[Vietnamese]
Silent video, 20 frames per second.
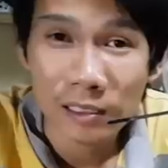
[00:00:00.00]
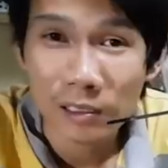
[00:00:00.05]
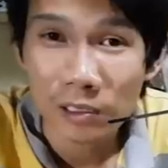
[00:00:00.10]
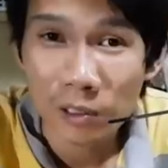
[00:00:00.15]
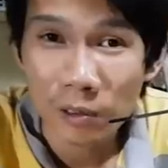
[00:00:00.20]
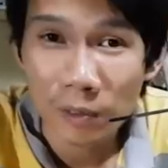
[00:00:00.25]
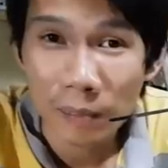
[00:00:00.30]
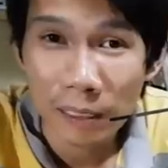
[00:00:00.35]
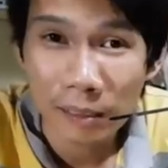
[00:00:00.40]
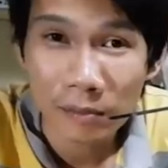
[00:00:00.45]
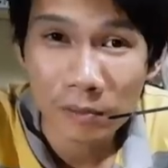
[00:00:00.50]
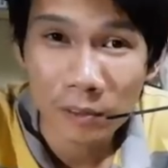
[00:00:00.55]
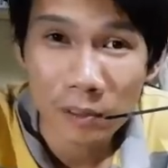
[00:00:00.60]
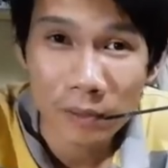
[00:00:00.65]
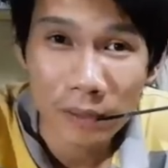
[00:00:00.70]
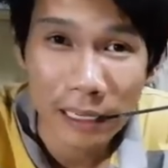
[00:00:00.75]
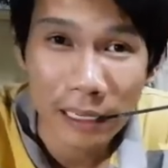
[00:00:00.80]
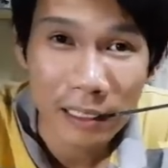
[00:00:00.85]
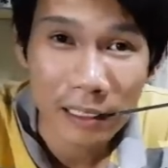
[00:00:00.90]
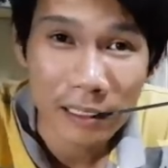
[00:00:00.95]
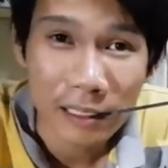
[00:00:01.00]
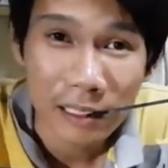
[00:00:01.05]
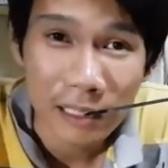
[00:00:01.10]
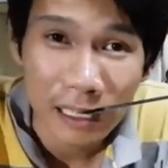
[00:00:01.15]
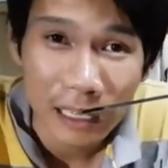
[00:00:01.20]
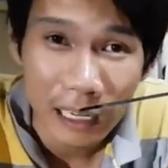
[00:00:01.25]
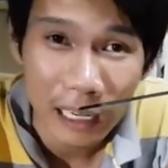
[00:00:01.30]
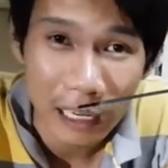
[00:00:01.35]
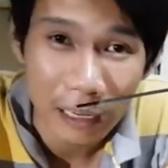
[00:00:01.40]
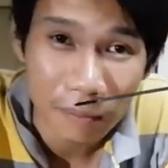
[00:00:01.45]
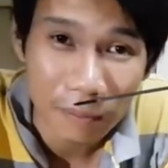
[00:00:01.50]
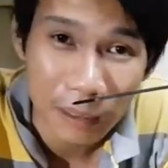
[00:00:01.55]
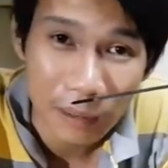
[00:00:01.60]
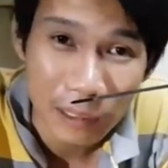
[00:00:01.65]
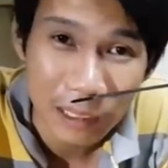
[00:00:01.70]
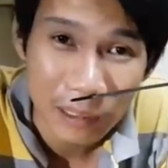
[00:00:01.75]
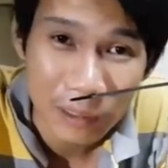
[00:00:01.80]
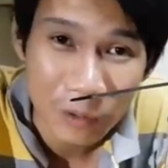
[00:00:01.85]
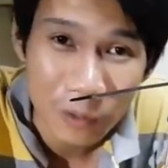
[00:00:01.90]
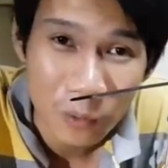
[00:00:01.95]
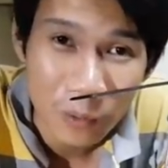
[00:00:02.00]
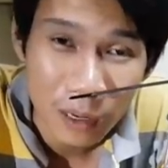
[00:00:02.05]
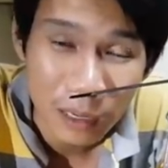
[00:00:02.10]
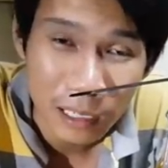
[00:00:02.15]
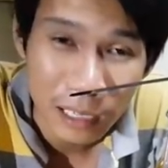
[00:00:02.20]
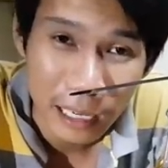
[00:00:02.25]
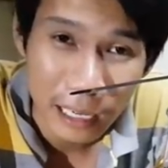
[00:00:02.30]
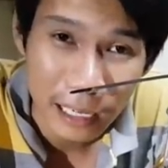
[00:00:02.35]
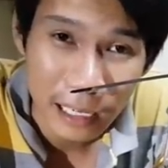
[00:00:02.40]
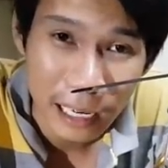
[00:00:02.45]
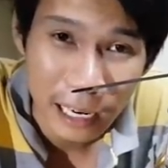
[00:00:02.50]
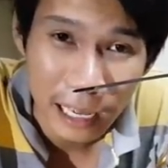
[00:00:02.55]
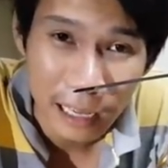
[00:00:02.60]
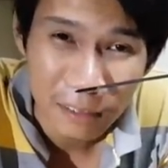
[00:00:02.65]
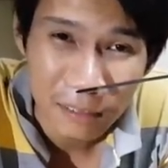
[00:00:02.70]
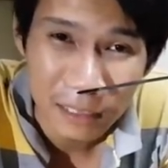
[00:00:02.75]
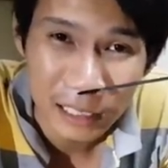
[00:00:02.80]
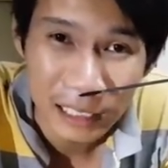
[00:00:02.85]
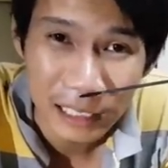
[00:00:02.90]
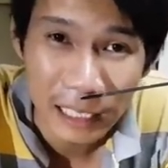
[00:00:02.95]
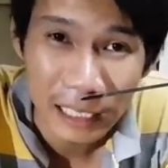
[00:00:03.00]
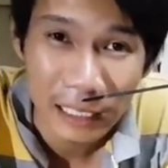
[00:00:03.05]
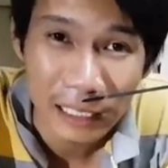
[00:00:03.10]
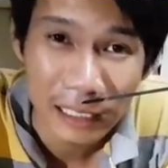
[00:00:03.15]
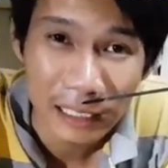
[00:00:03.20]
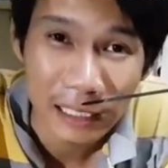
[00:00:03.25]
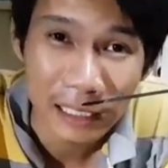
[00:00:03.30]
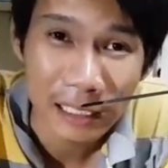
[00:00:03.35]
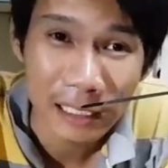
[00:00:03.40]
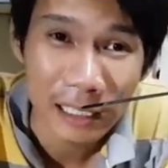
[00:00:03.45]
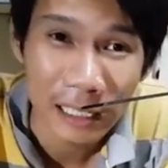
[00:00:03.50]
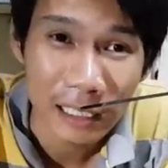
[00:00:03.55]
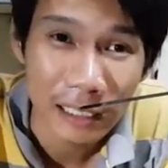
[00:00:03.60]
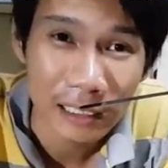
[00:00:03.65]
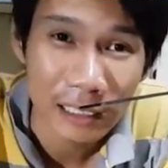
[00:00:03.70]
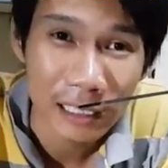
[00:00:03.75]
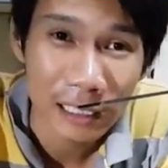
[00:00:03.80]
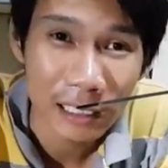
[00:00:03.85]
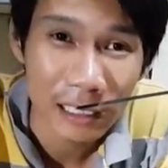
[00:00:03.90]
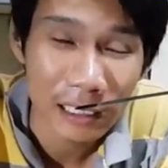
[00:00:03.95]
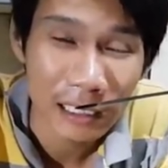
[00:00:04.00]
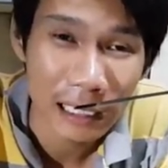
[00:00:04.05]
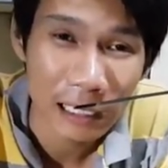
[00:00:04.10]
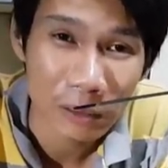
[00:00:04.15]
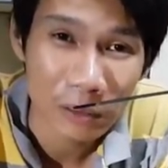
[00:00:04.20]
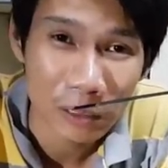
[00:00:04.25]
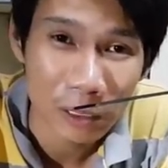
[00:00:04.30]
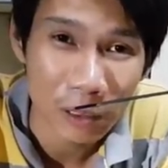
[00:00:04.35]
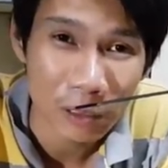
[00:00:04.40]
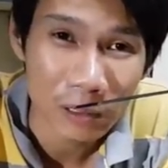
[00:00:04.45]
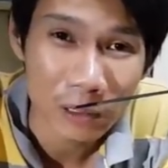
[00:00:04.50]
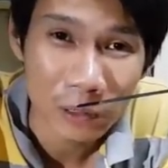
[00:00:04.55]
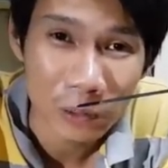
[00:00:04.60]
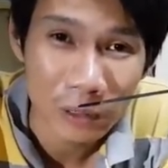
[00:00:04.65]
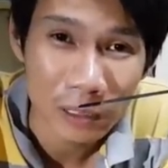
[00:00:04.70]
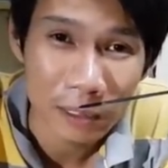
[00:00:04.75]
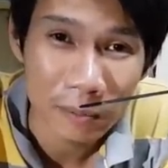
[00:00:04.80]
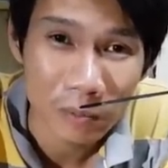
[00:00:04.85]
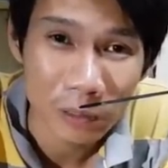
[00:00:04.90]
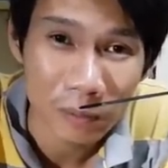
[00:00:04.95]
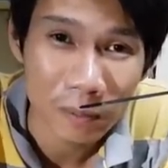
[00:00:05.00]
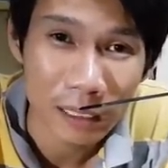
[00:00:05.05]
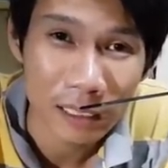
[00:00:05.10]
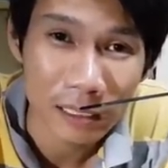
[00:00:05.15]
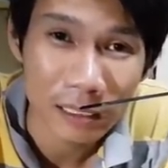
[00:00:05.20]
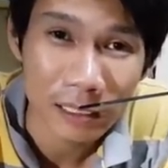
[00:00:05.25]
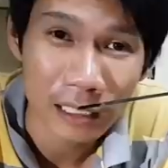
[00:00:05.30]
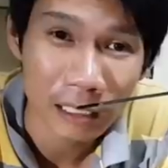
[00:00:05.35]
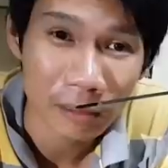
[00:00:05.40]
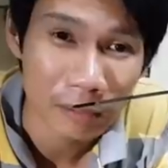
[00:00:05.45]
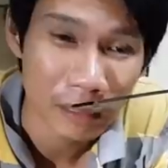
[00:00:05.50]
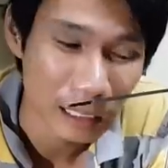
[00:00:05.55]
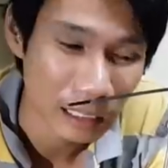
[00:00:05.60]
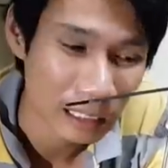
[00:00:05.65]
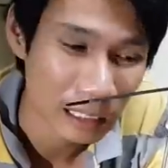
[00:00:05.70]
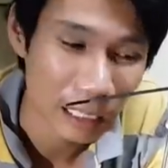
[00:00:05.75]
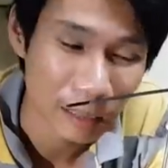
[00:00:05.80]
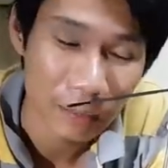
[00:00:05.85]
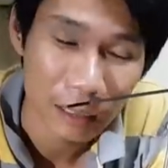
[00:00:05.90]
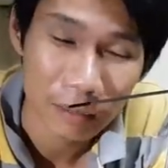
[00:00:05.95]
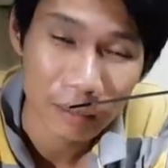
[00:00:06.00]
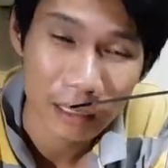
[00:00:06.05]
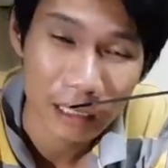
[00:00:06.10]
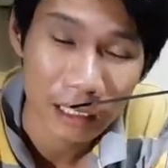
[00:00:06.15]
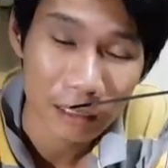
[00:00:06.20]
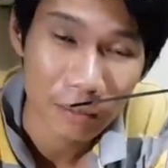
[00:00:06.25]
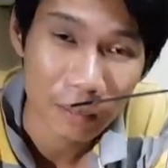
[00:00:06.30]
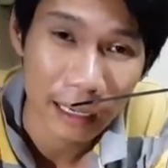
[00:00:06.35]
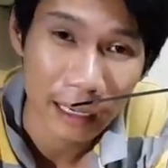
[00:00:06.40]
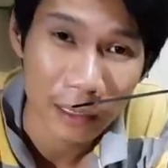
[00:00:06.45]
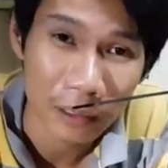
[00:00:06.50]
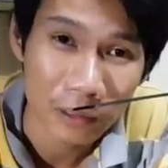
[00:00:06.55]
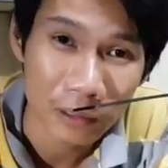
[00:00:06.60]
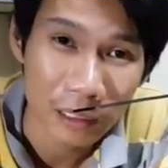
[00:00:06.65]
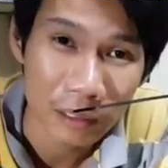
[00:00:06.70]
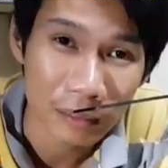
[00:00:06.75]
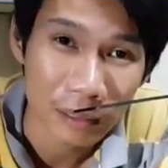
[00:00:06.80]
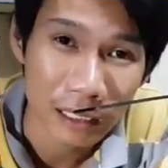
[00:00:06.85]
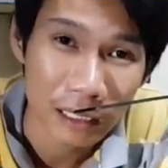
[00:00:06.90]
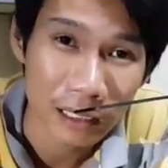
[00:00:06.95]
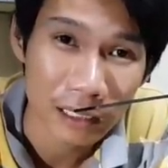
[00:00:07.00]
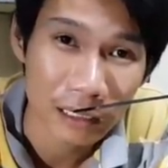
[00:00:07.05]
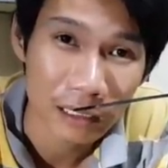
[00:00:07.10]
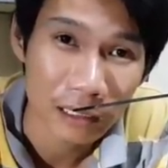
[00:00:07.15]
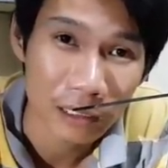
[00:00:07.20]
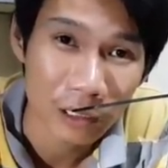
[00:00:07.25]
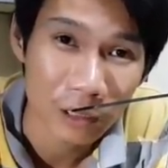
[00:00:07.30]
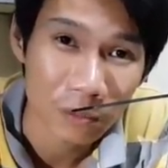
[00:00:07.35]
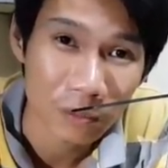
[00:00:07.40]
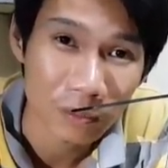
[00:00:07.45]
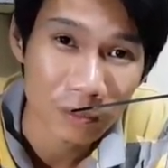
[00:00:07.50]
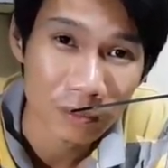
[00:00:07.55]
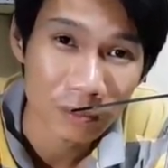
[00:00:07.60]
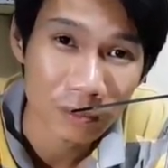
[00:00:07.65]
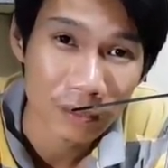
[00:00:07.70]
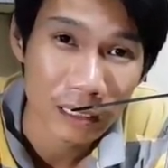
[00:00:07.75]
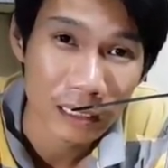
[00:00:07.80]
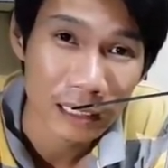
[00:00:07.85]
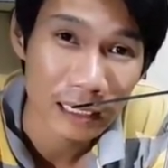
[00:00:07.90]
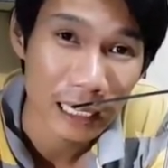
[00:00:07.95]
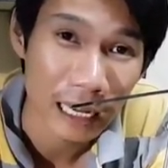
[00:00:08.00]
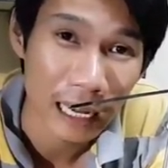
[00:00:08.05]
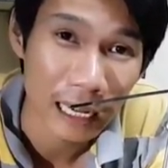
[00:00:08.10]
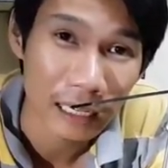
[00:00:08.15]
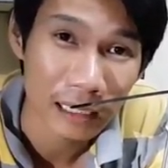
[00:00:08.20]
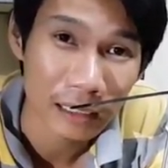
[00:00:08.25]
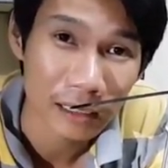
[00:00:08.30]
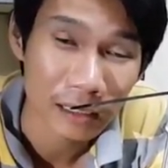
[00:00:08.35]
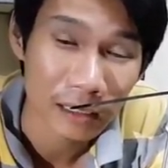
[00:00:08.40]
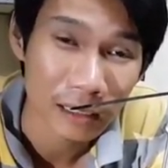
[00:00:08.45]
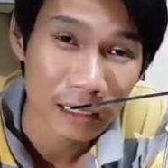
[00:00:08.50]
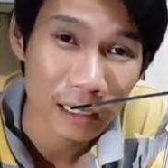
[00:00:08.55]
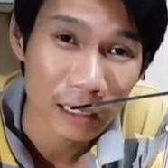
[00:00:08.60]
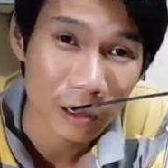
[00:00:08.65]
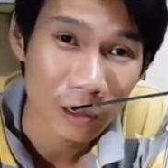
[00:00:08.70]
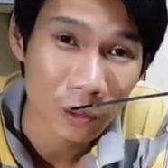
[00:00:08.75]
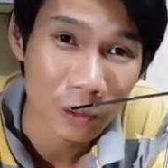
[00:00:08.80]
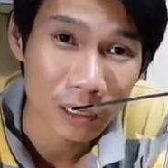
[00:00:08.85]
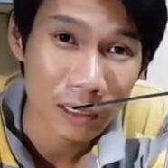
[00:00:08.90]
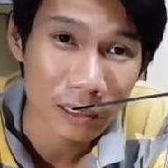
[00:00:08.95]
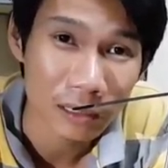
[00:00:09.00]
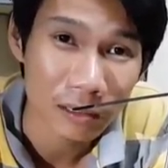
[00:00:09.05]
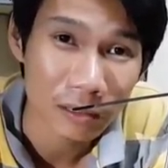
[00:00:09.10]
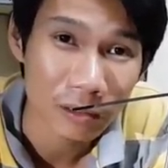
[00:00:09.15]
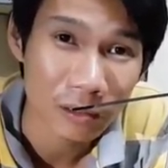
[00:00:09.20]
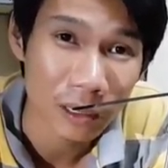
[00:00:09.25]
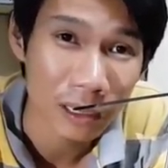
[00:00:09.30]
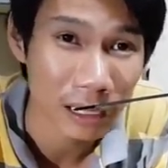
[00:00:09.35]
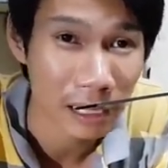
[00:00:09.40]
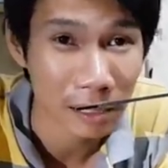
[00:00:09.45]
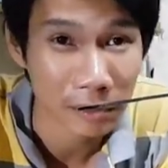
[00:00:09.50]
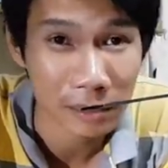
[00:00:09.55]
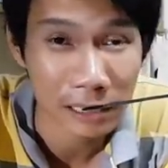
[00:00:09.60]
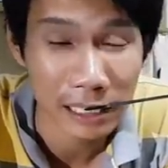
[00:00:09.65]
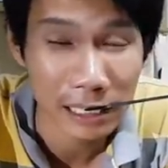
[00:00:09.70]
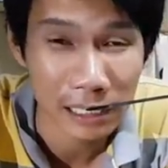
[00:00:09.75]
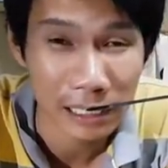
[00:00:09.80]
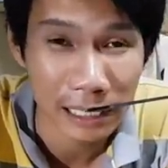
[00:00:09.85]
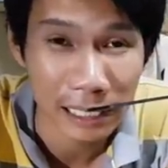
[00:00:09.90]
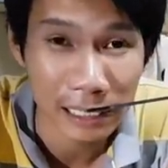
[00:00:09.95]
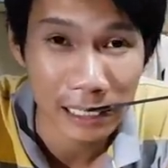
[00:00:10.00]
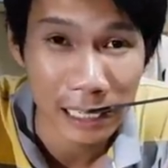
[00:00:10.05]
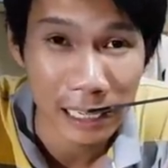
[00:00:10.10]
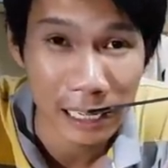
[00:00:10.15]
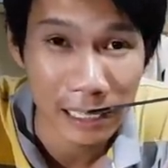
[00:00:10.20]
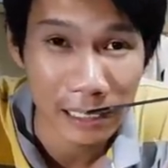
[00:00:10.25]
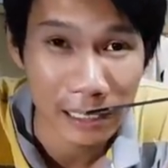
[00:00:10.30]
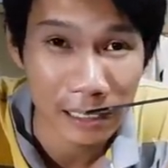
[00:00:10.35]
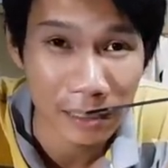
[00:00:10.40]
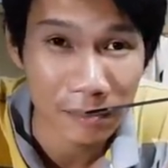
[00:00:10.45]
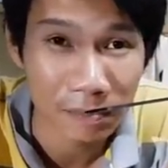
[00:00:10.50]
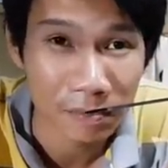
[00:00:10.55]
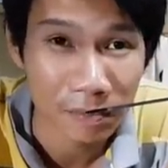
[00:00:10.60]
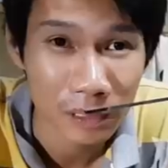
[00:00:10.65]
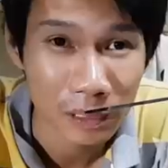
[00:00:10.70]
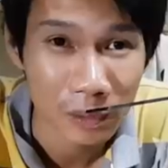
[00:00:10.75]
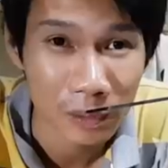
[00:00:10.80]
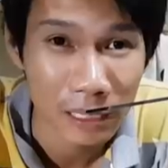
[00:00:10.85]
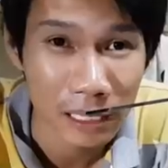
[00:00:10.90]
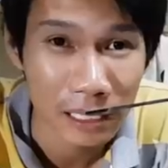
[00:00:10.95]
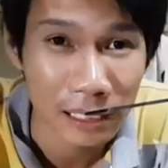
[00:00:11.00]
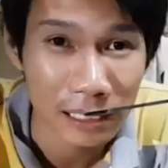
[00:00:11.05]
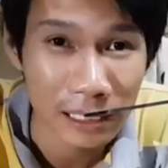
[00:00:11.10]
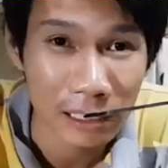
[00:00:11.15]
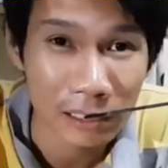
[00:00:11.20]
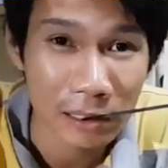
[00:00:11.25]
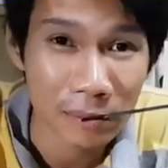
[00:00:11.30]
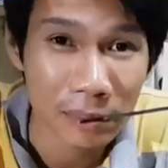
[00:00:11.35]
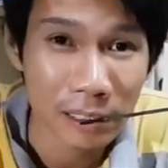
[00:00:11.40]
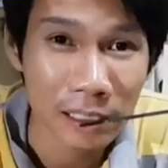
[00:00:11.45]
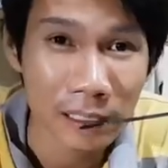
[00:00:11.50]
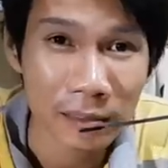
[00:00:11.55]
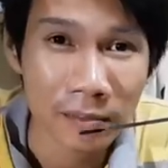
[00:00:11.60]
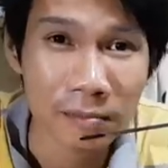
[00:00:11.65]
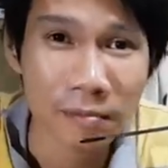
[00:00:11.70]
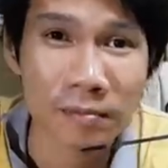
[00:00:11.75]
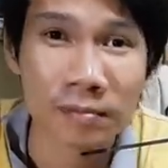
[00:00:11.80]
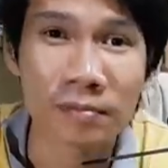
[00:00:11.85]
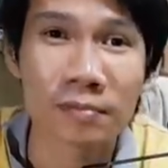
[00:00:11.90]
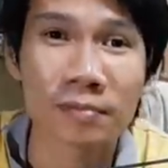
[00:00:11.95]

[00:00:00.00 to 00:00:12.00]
chúc các bạn vui vẻ à, mà đừng quên là hãy like và share nhé hãy nhớ là theo dõi youtube của mình để mà xem thêm những cái mẹo để mà khi sử dụng đi xa hữu ích hoặc làm xe tại nhà nhé ok chào tạm biệt